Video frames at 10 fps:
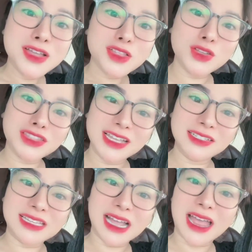Tôi tin
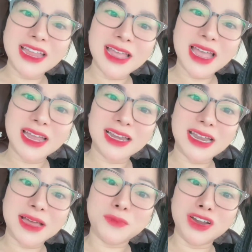rằng anh hai
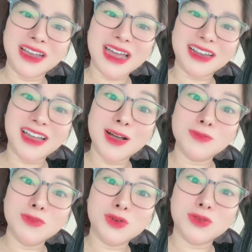là một người đàn
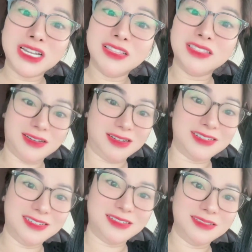ông quân
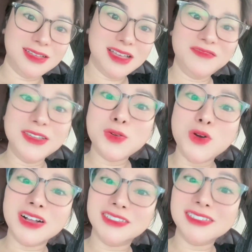tử. Vì
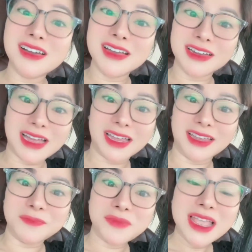cuộc chơi
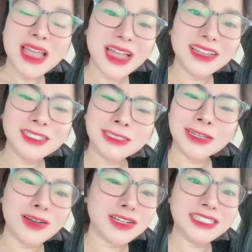này, anh
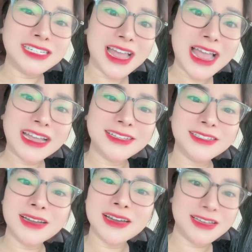cho chị hai
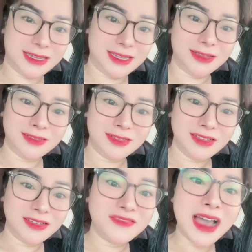chơi
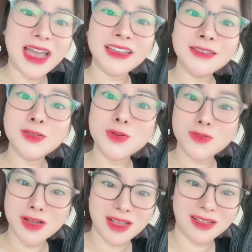và anh thua.